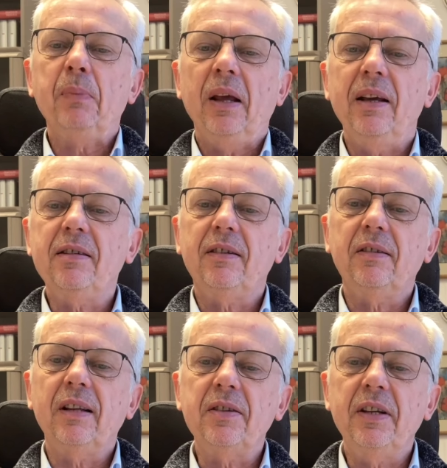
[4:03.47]
ist,
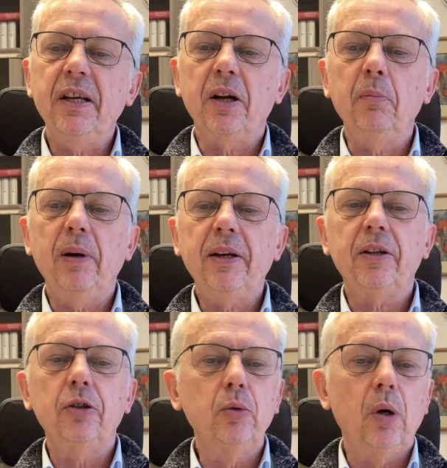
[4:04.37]
dass sie ihren
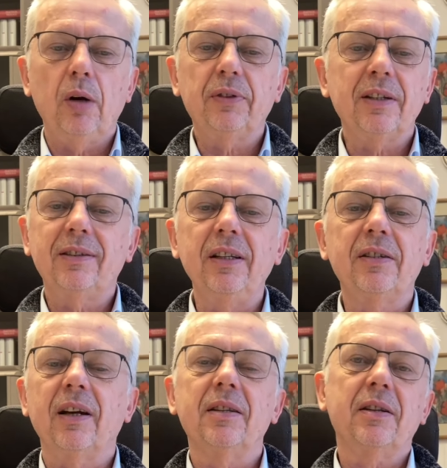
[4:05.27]
Blick nur auf das
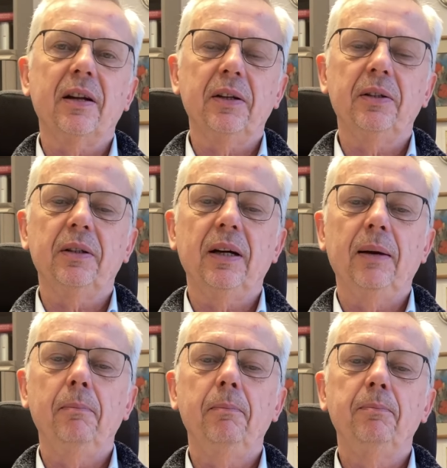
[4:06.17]
Diesseits gerichtet
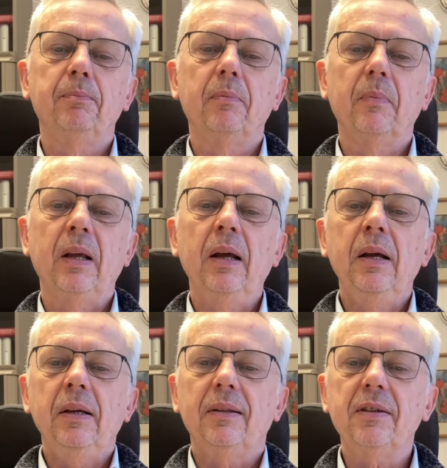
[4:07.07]
haben.
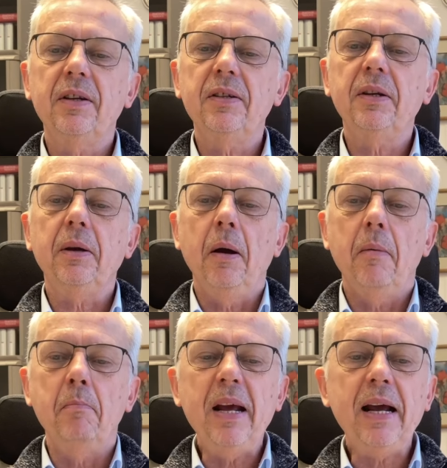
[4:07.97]
Dass sie sich
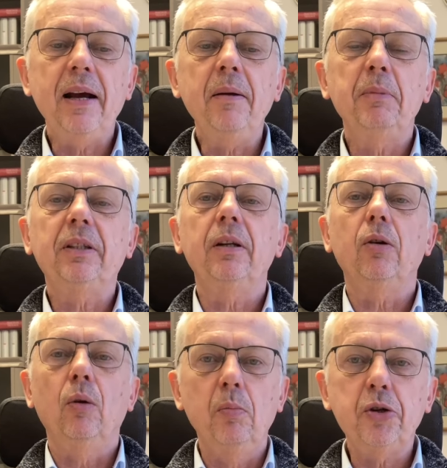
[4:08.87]
mehr mit den
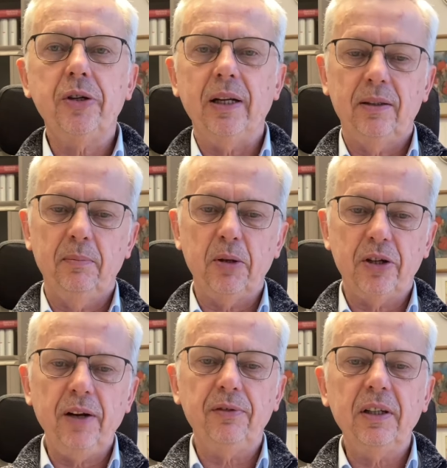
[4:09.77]
Umständen
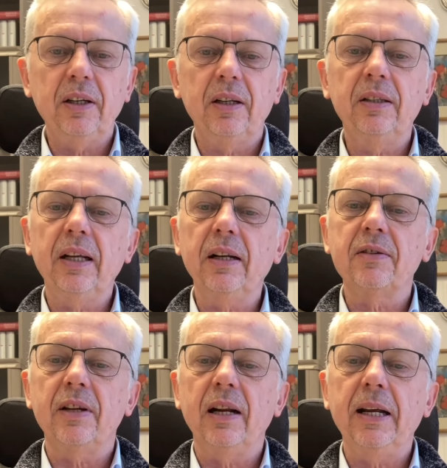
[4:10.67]
beschäftigen, in denen
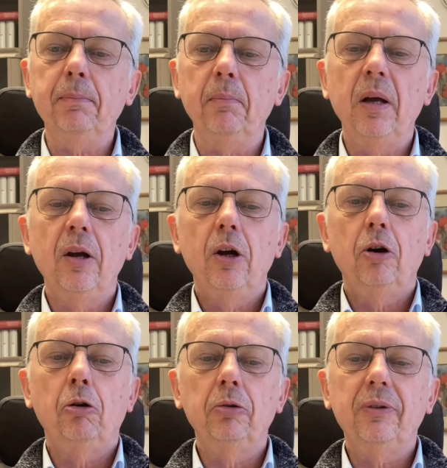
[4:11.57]
sie leben
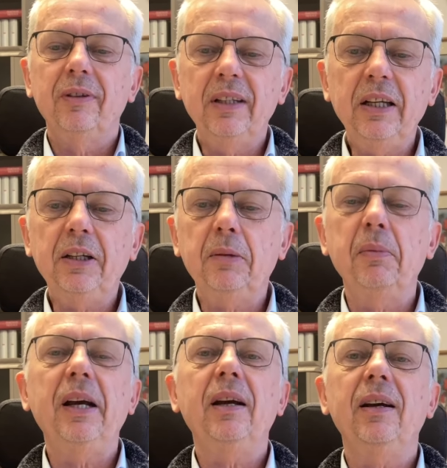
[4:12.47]
und nicht
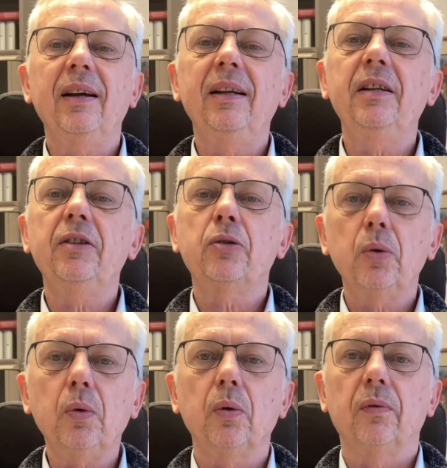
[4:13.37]
mehr in die
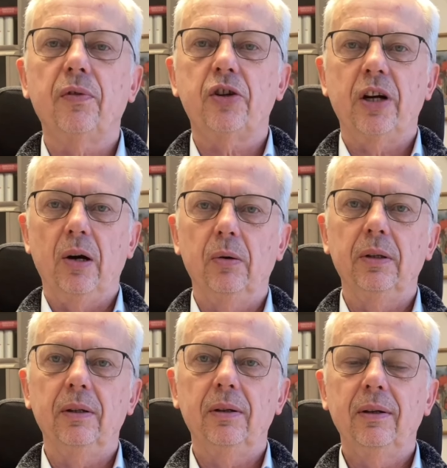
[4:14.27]
Zukunft
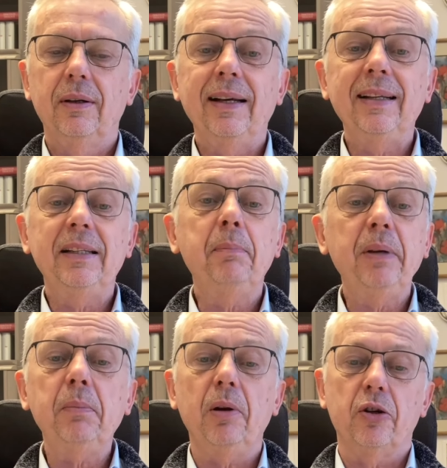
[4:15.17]
schauen, in die
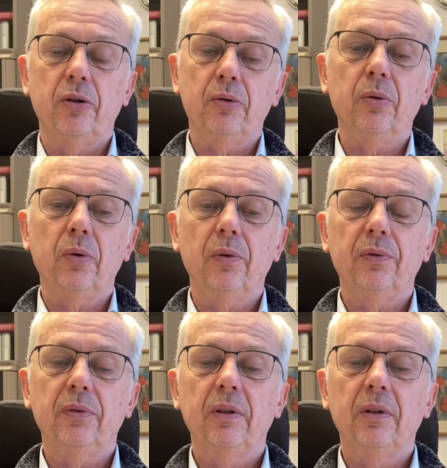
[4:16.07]
biblische Zukunft.